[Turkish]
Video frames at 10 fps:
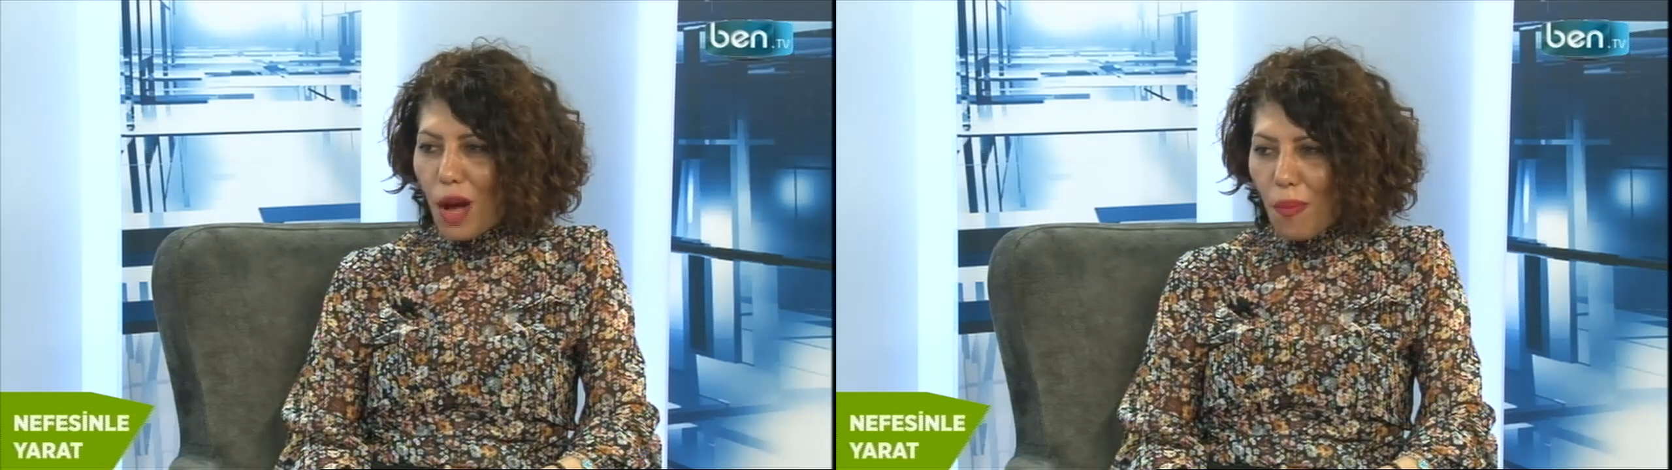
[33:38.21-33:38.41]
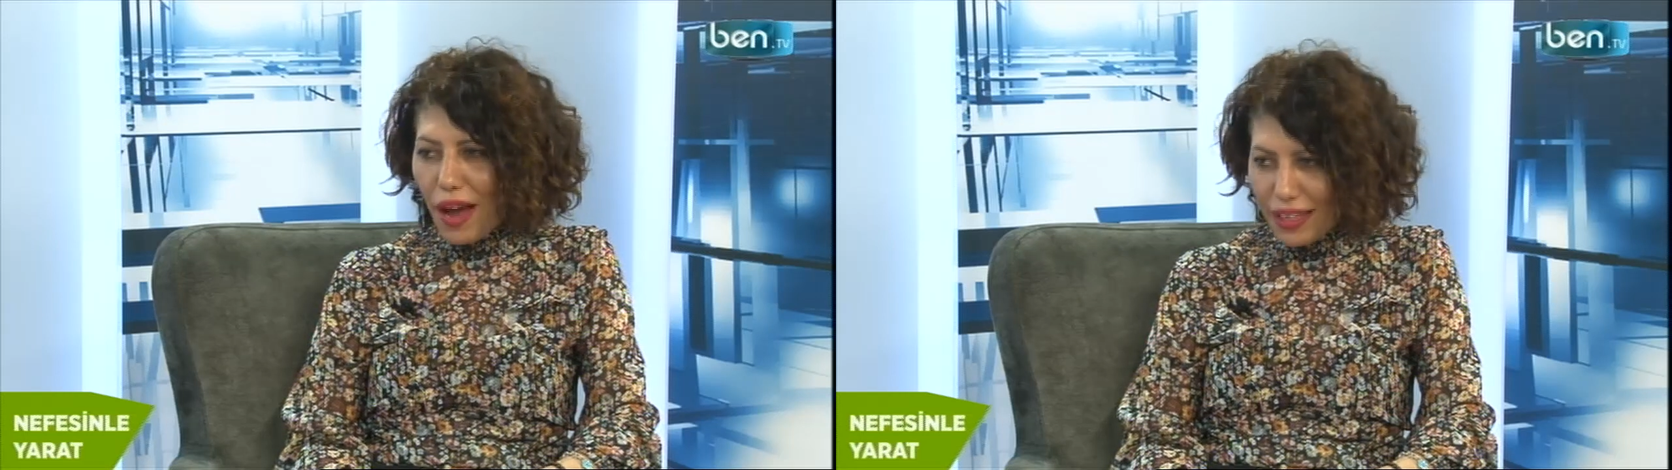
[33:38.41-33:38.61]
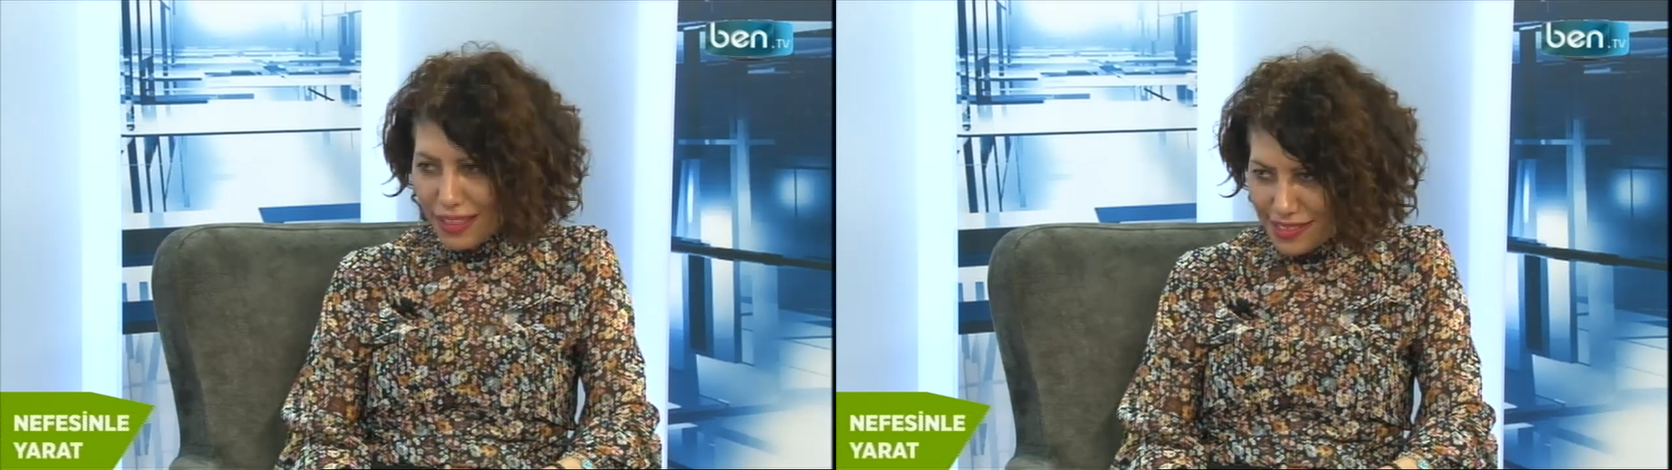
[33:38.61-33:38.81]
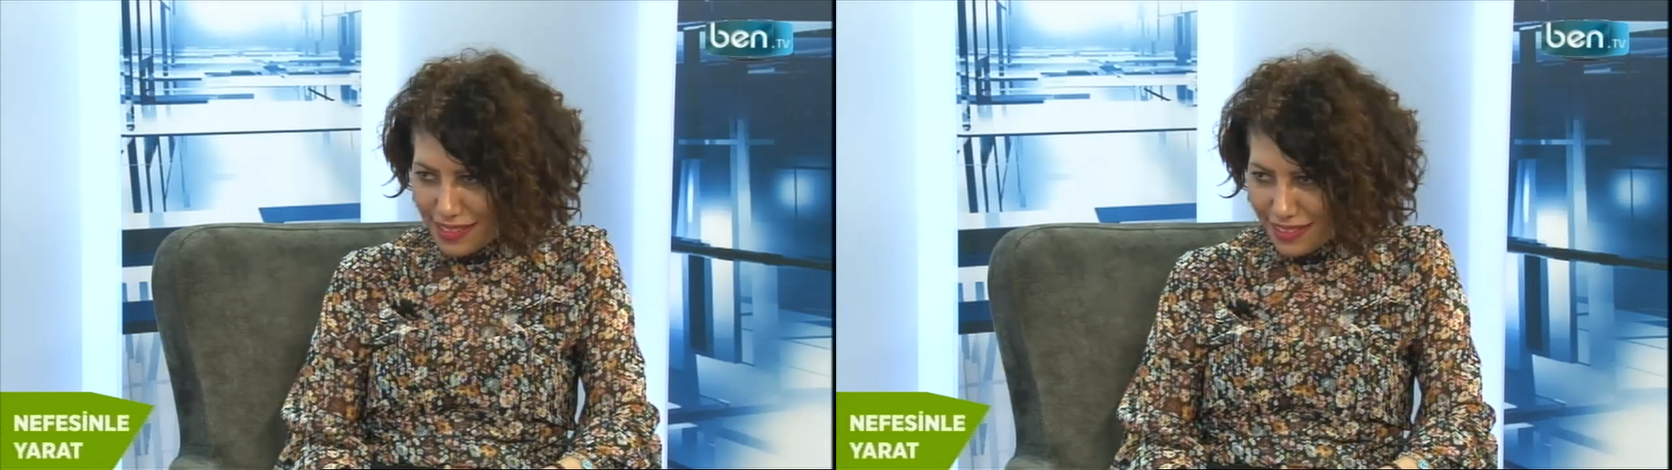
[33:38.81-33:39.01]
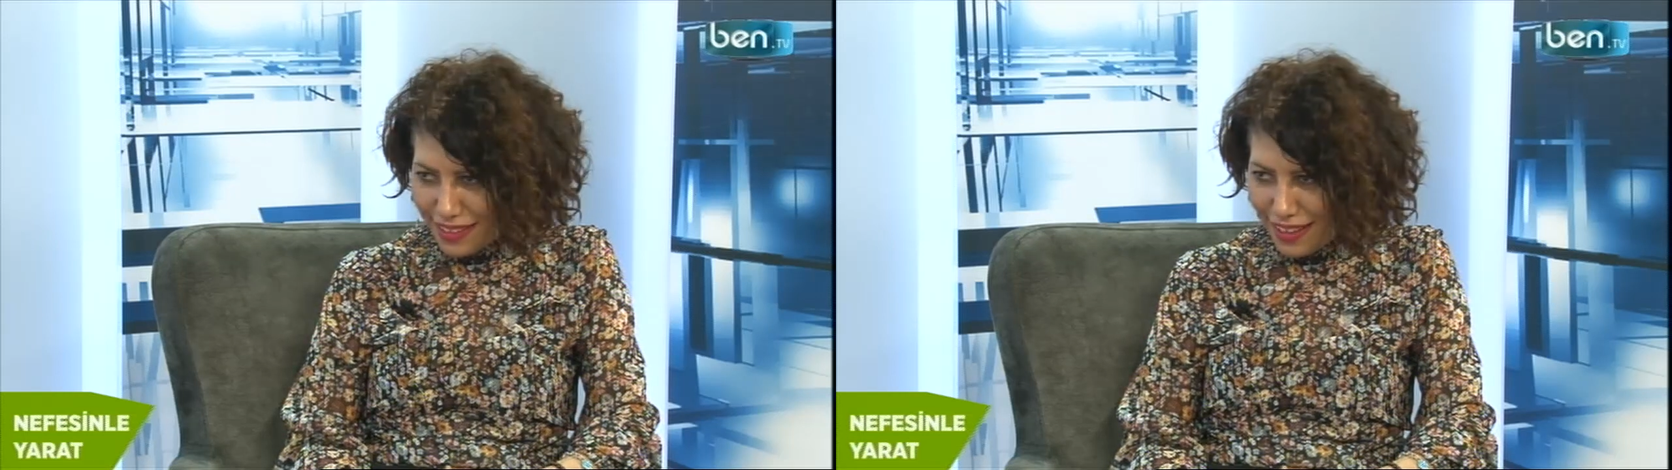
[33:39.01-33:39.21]

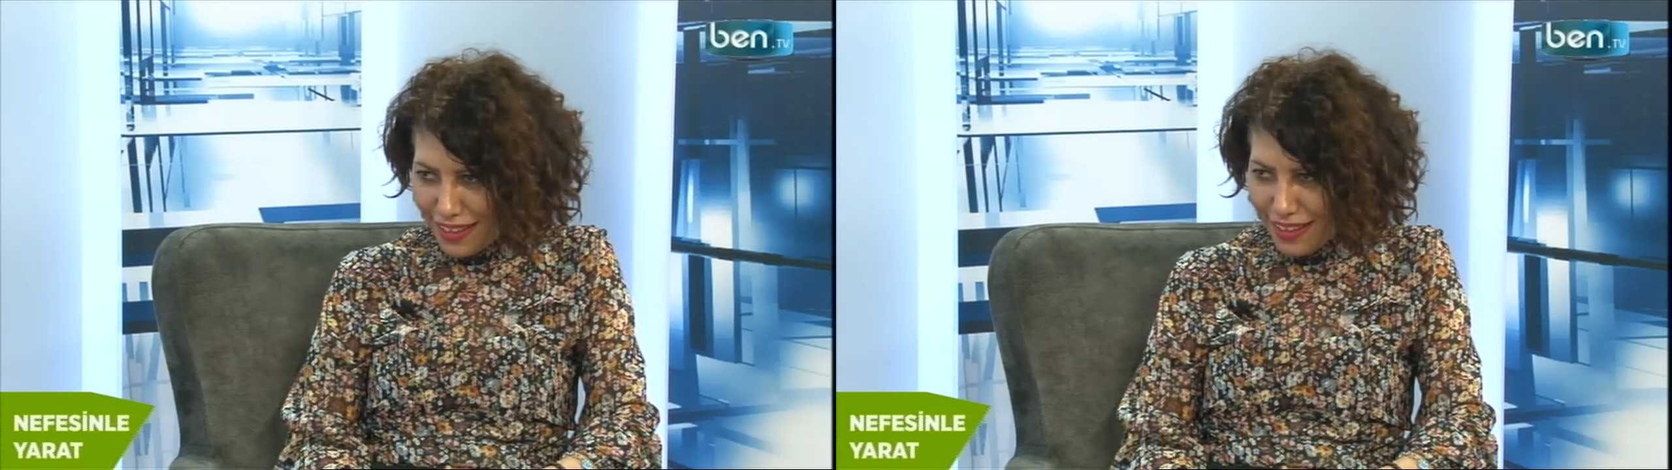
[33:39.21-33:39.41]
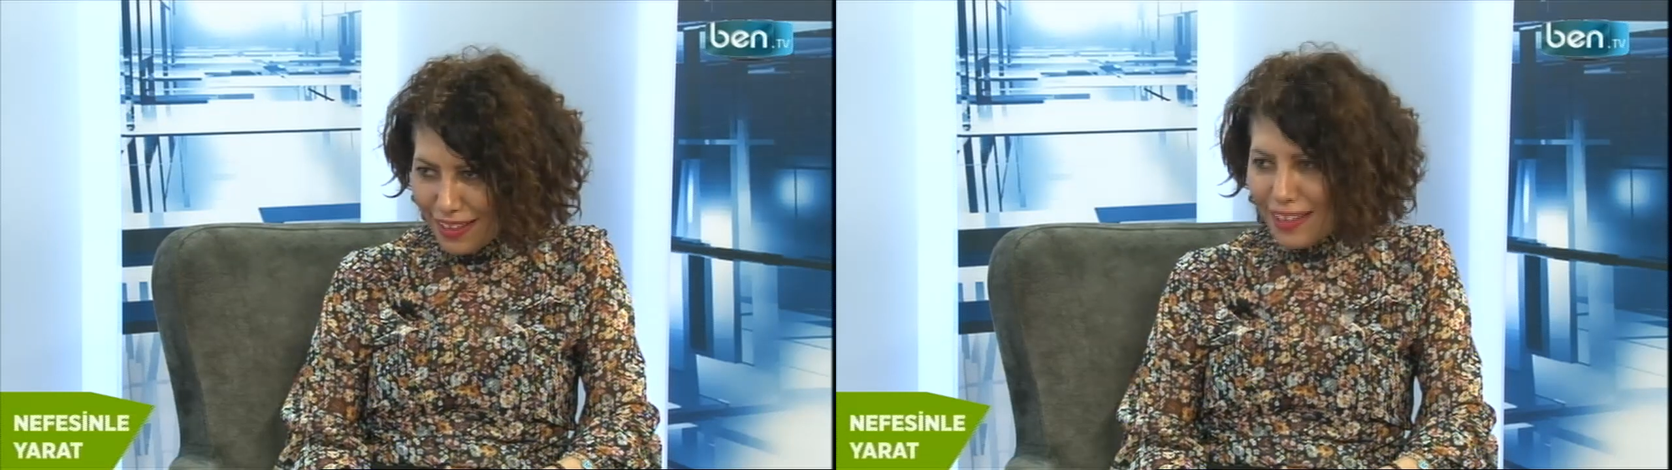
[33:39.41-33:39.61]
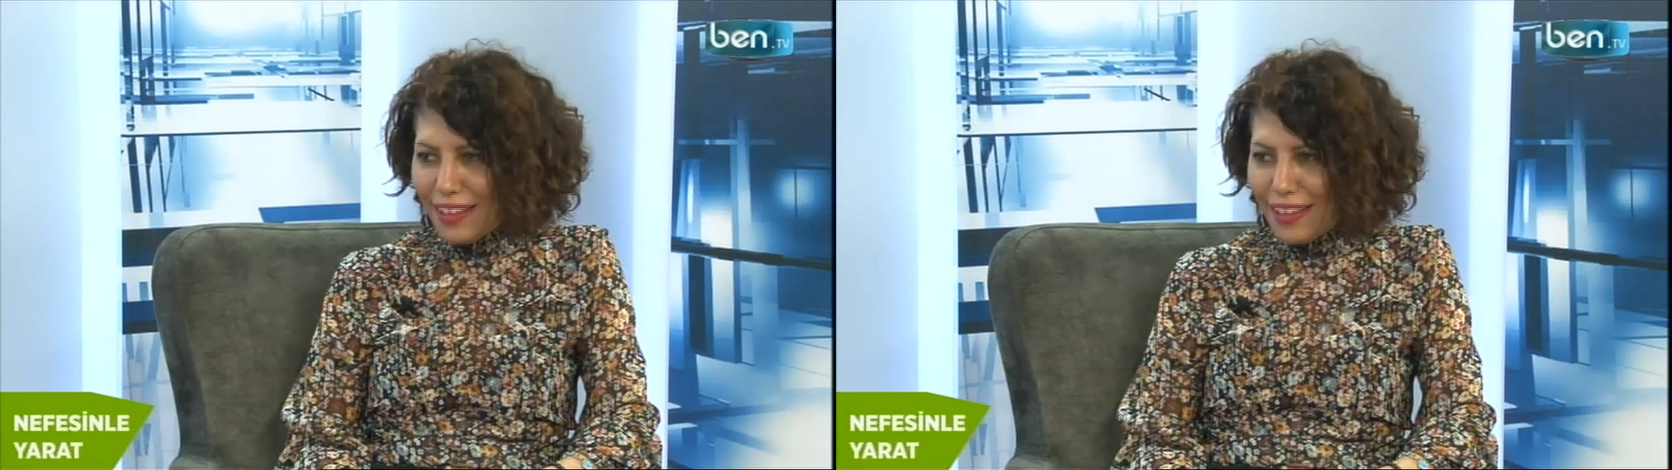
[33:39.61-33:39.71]
Merkezi'nde hı hı.